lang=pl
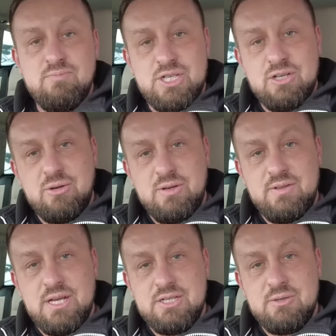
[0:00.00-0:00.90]
Dzień dobry,
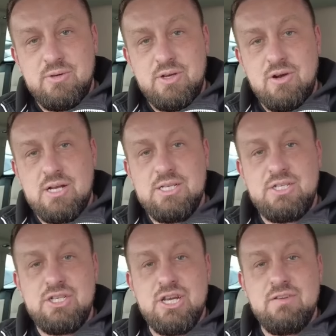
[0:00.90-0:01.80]
witajcie moi kochani.
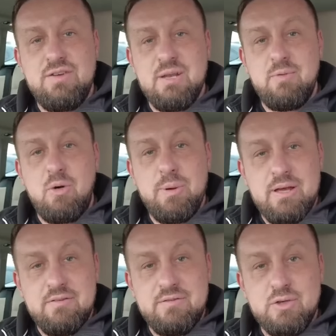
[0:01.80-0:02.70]
Dzisiaj film o
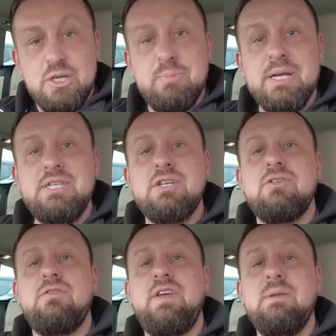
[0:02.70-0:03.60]
BMW i będzie
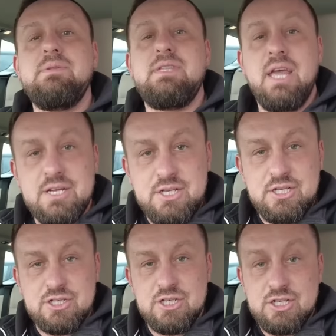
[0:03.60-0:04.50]
to film
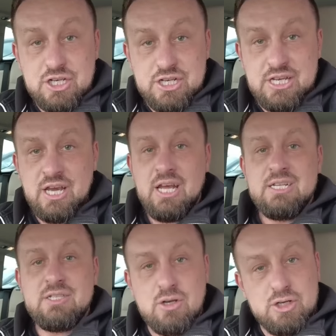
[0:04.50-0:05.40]
techniczny, czyli
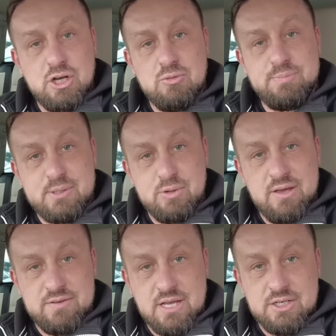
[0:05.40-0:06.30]
co się
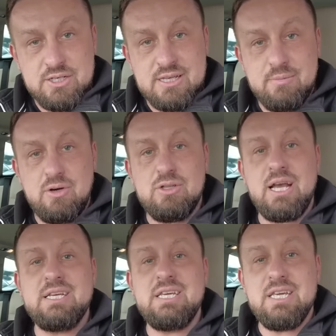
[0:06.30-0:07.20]
psuje w naszych
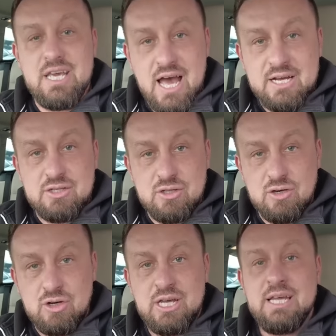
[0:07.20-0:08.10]
samochodach i jak
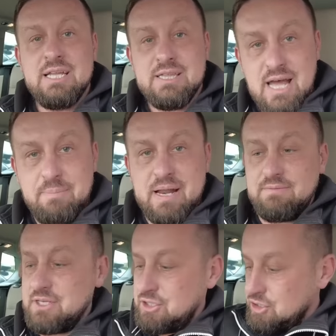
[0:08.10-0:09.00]
to
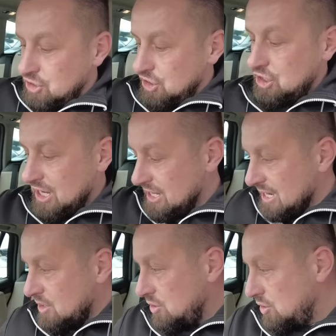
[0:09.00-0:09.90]
naprawić. Dzisiaj
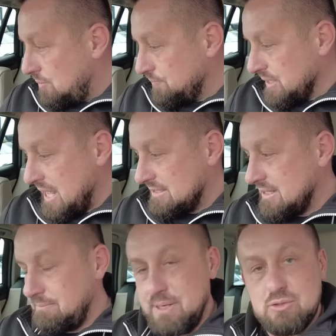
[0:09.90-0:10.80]
jako mm,
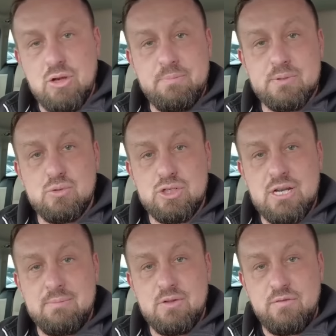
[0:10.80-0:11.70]
egzemplarz, który posłuży
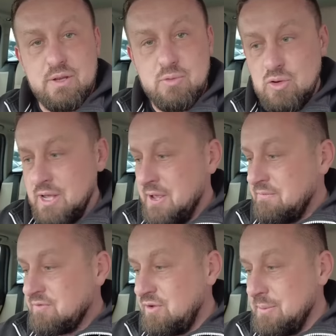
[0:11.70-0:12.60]
nam do filmu,
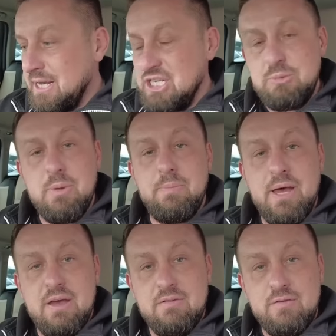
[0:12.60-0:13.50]
wybraliśmy
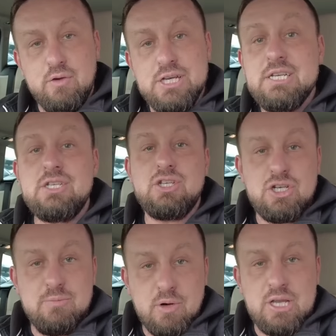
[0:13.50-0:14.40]
BMW
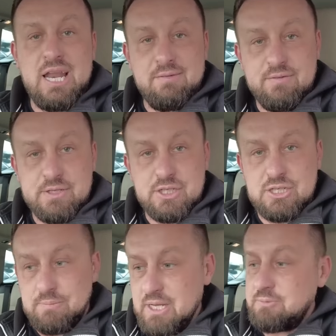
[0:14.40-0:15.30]
X3 model
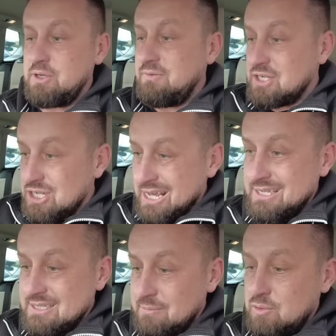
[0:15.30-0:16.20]
F25, ponieważ
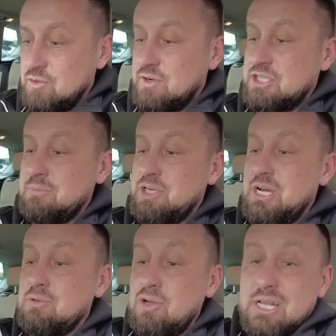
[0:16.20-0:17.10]
taki samochód właśnie
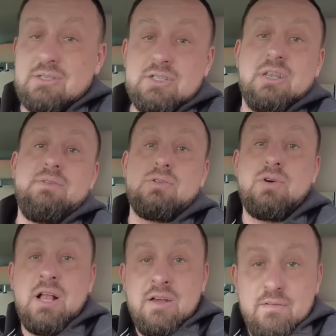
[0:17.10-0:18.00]
przyjechał do nas do
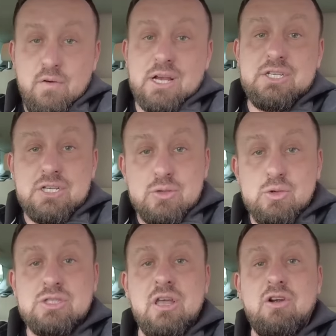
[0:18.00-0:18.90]
serwisu właśnie z
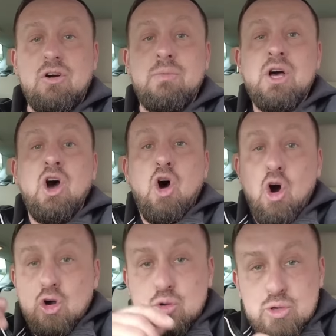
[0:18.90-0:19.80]
usterką,
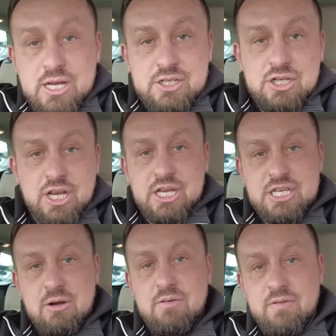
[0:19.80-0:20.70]
o której dzisiaj
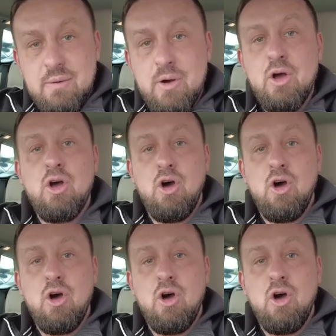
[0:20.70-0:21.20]
chciałem Wam